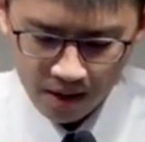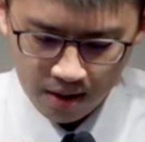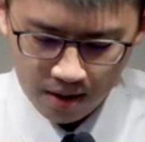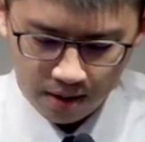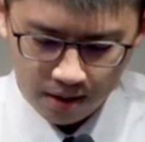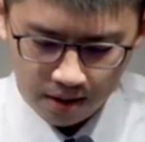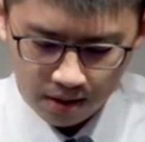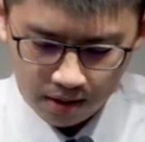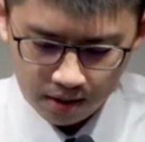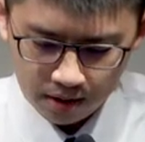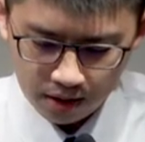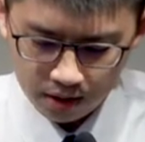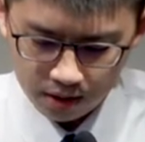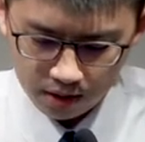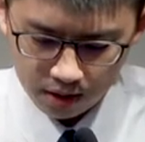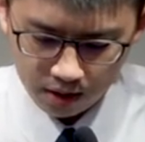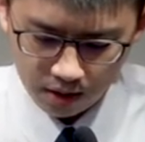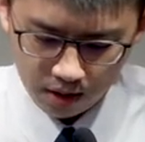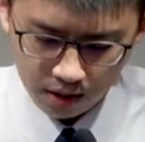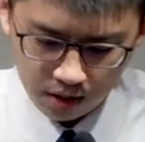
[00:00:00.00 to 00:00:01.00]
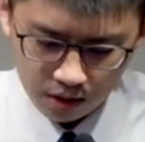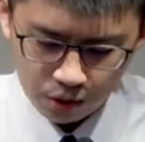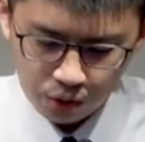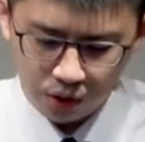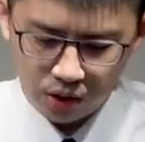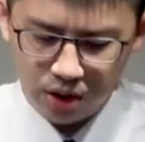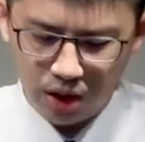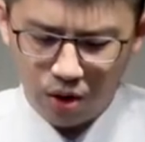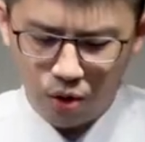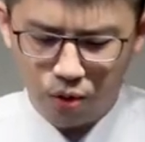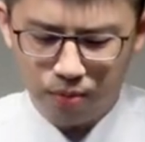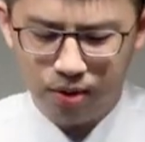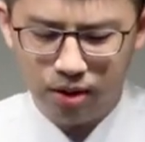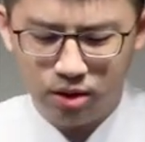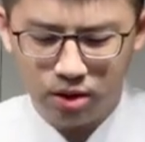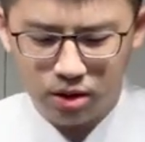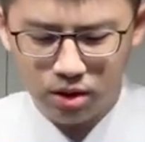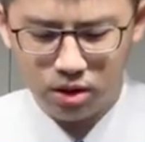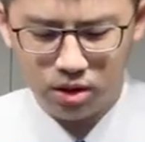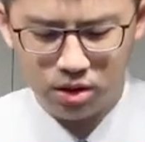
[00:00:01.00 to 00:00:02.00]
好，那所以当我
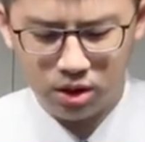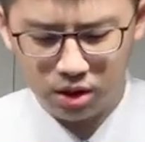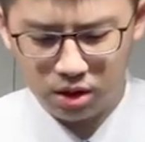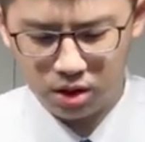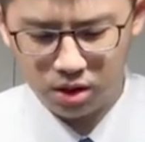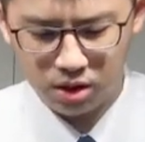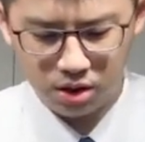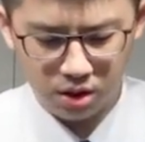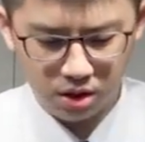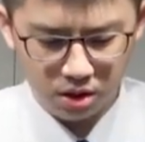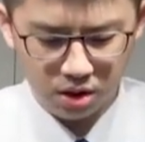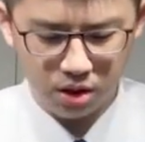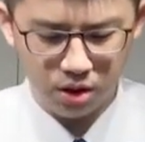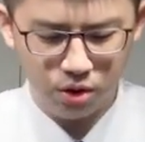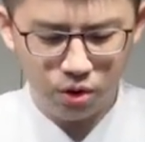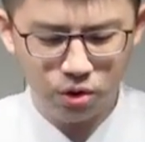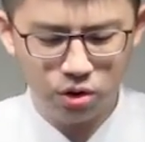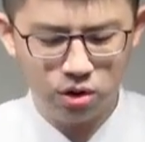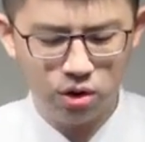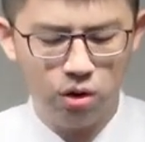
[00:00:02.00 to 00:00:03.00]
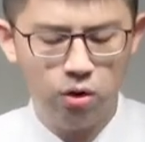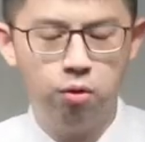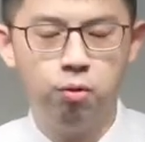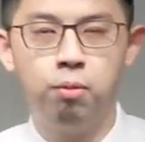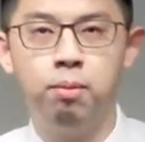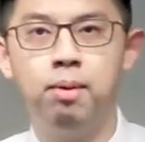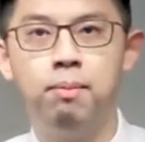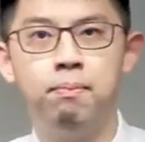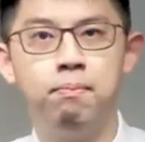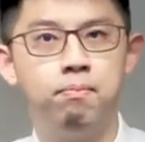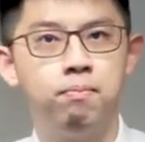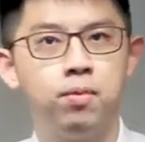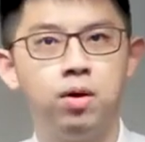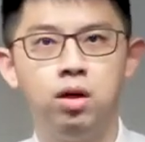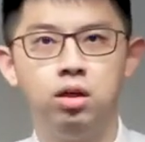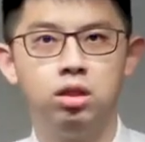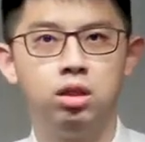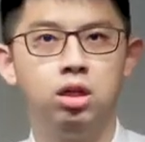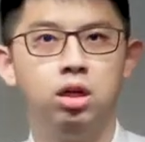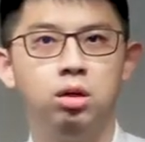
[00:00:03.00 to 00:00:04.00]
们这个啊，有时候我们
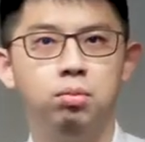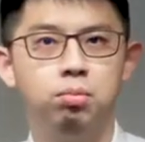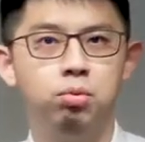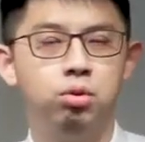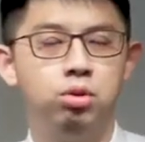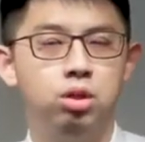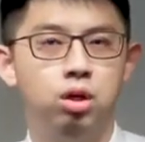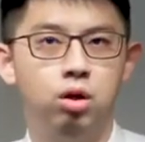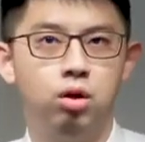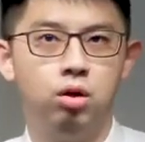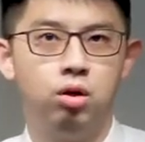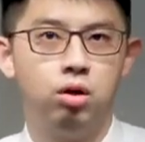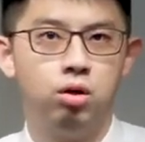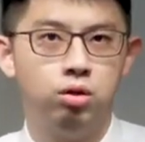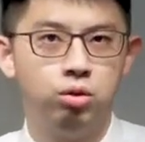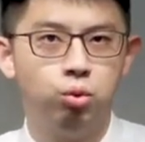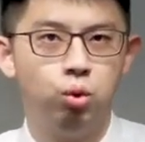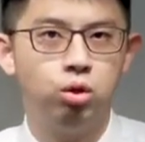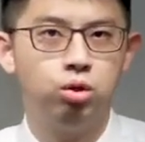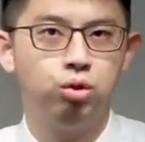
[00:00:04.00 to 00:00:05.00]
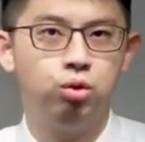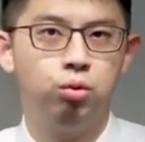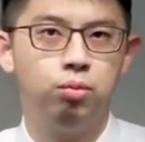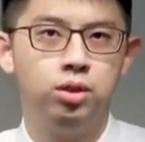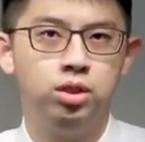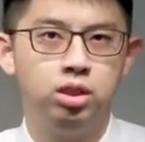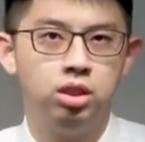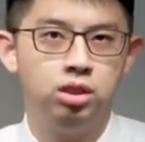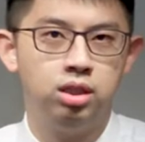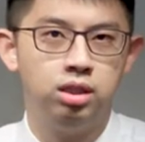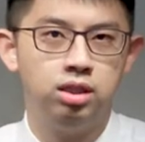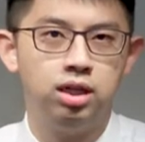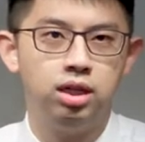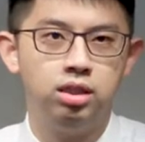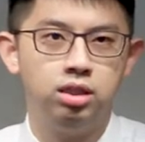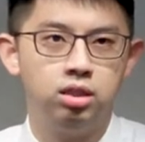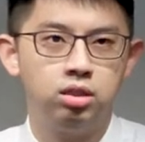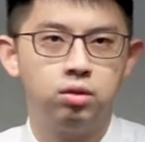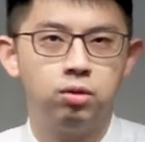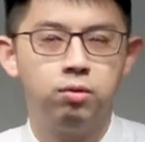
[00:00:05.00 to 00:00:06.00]
得不哦，或许我们现在在
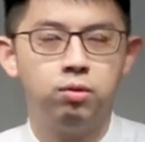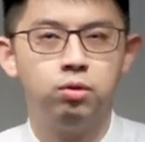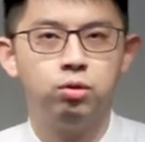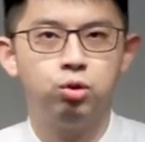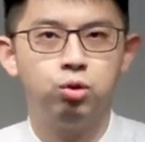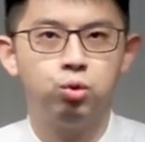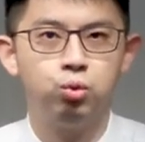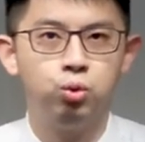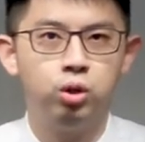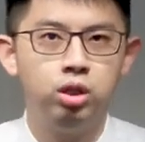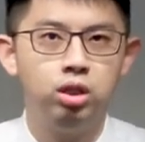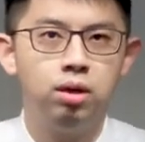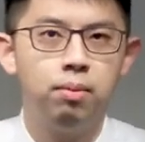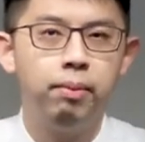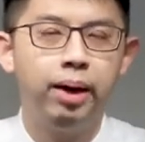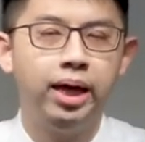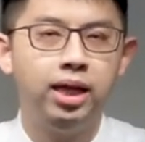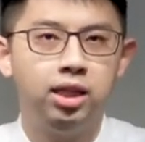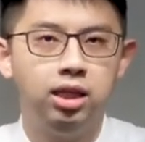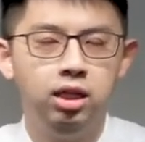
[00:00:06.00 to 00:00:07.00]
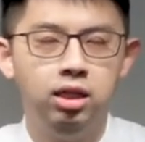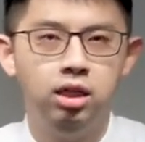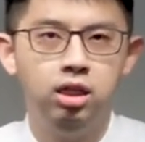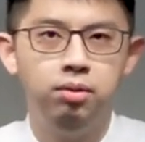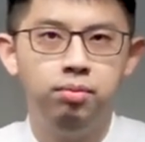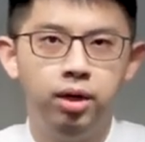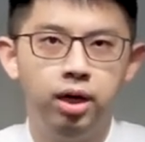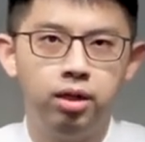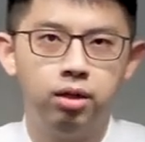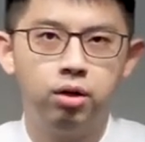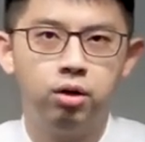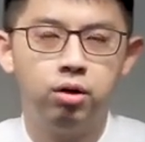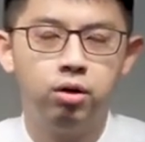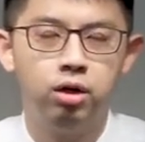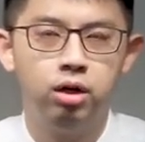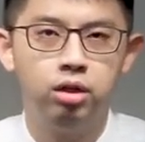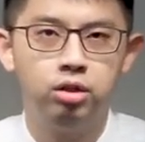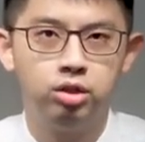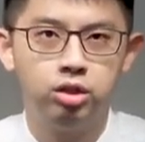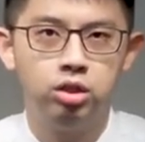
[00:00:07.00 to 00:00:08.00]
这种属灵的美地里面哈，
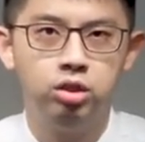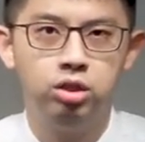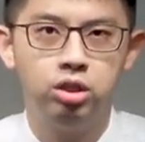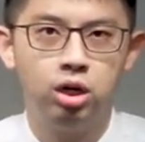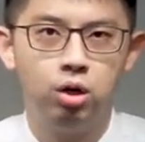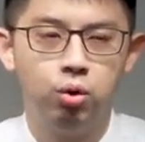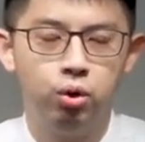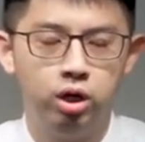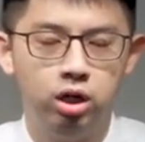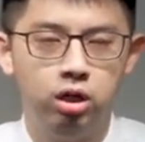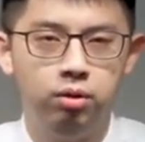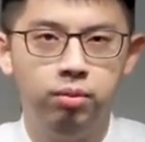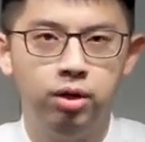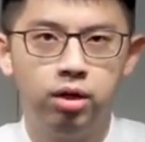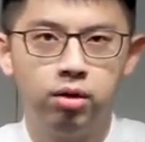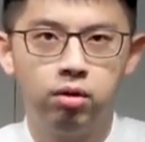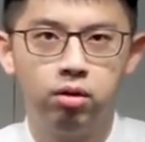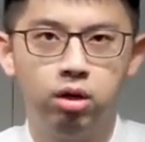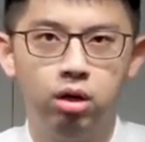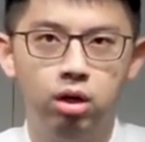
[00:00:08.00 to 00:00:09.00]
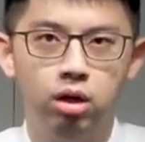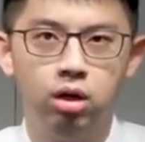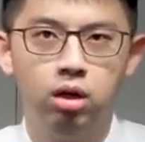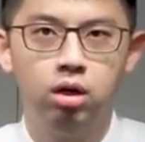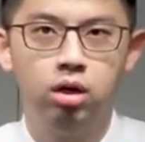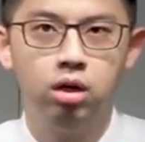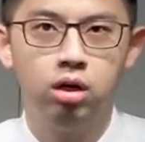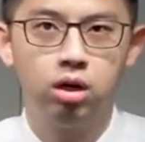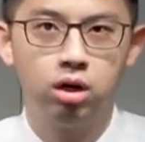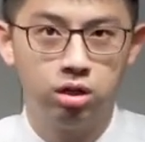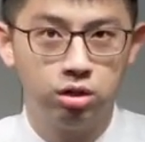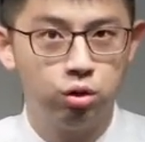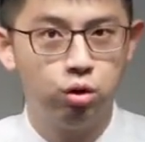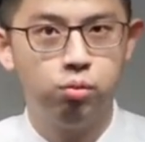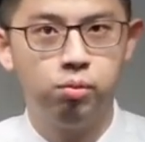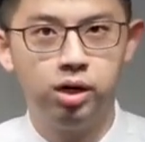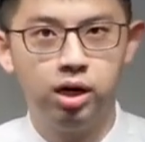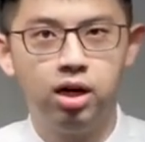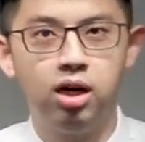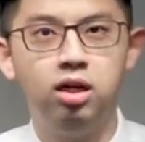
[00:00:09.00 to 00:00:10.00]
真教会里面，可是我
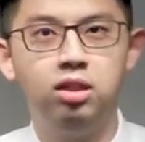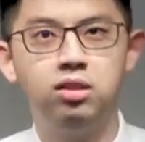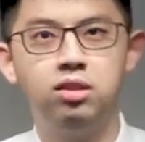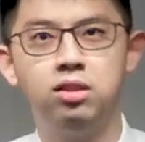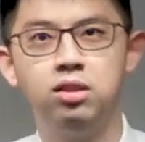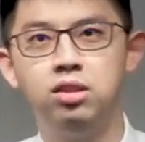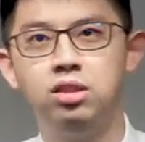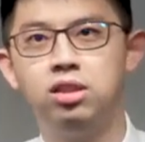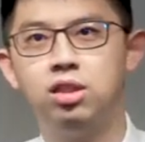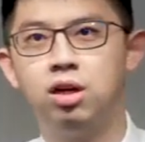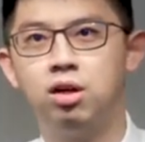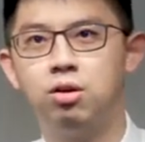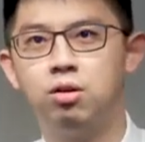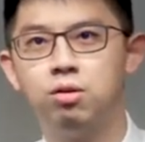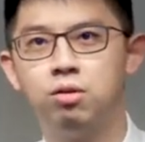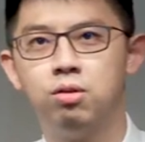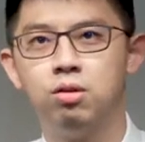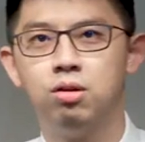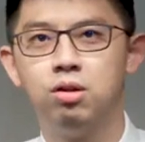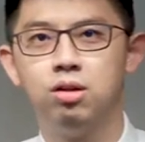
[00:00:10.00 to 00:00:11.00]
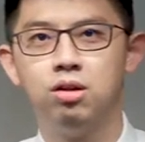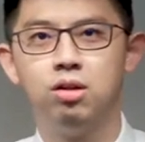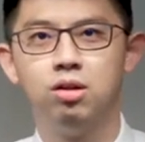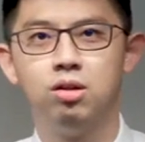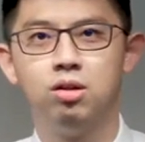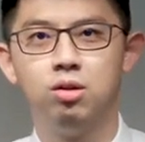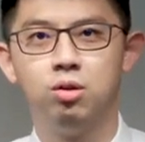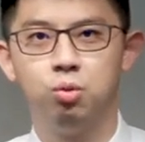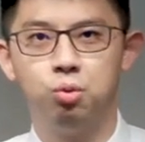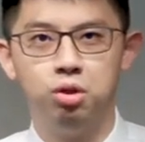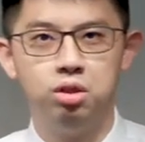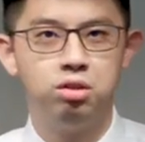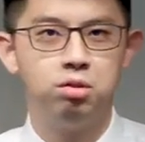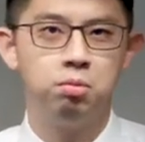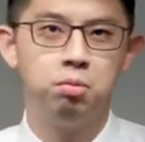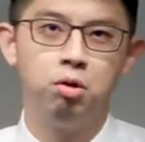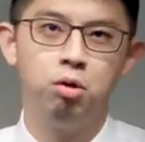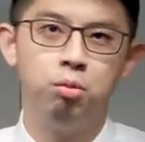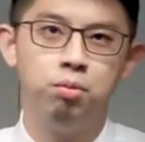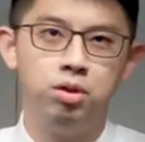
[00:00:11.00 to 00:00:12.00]
们也可以思想哦。为什
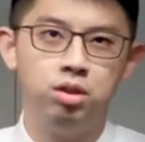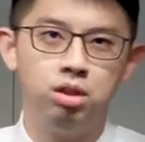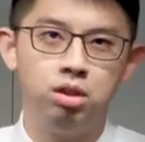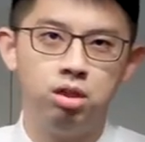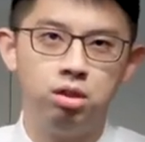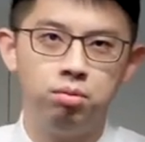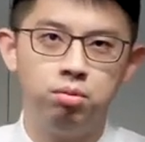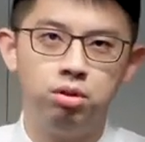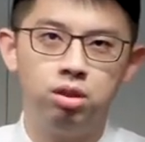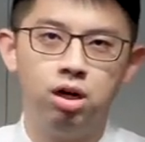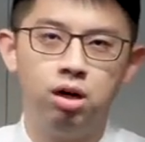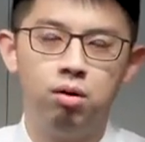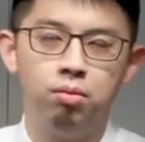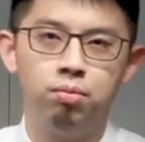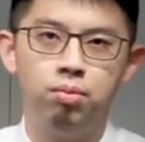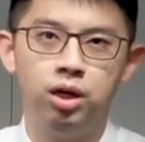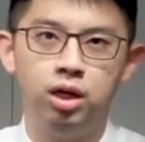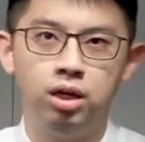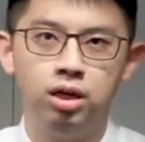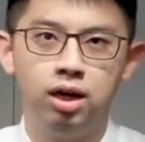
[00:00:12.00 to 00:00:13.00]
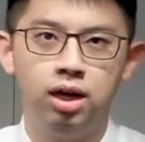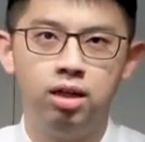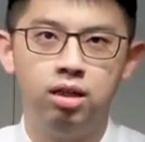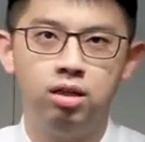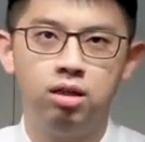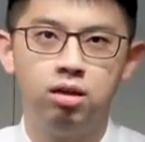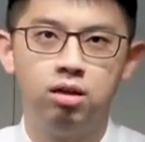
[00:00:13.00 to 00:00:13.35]
么我们得不到平安？